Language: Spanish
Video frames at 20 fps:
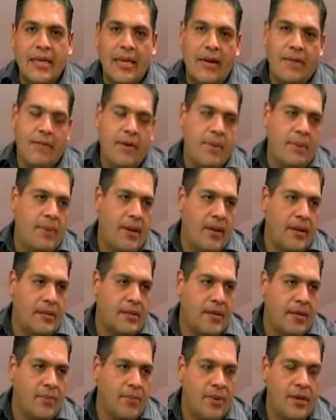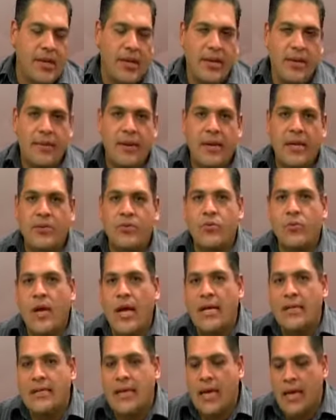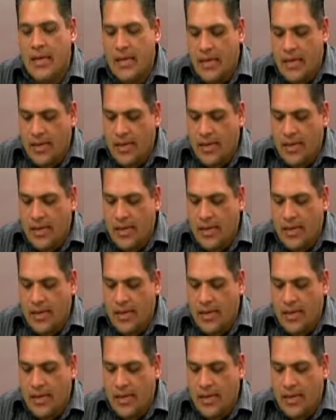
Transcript: café para que se lo pueda llevar a su casa